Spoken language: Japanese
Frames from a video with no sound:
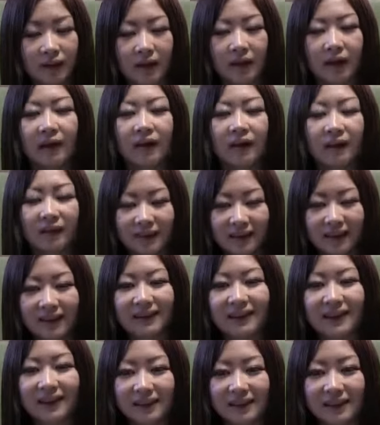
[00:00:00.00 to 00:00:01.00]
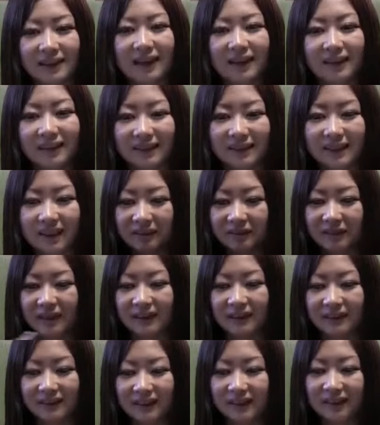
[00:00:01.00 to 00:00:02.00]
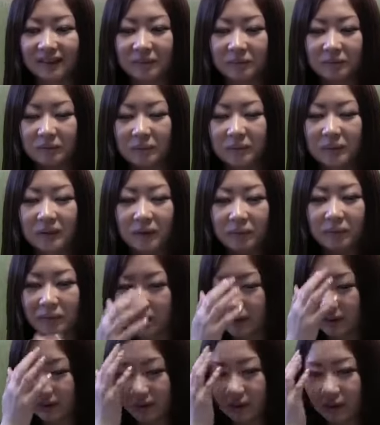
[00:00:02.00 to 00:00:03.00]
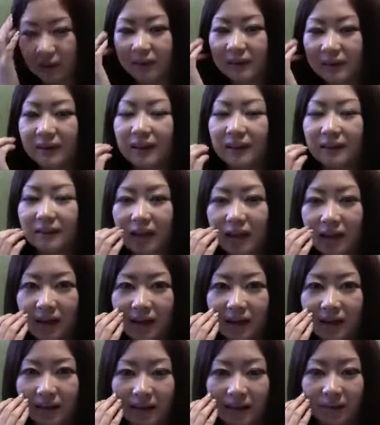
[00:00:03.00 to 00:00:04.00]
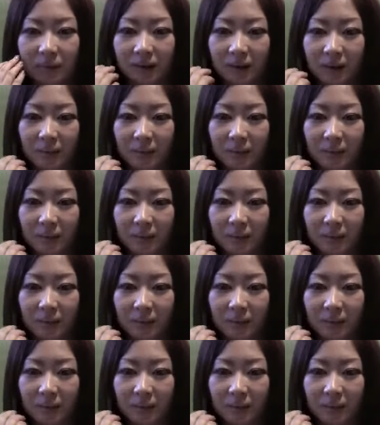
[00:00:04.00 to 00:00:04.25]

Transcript: ああ確かにな四角やしなこのピラミッドやなうち最初墓かな思ったもん